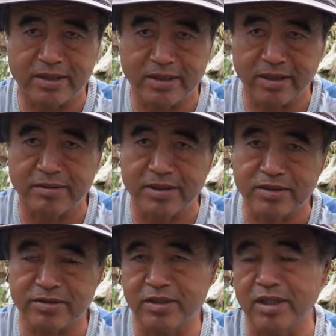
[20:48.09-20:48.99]
できれば
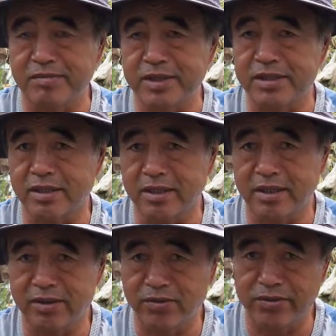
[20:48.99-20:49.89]
古川村さんで
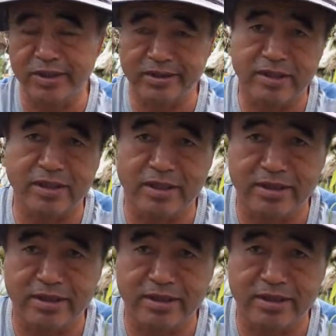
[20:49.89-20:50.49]
こうぜひ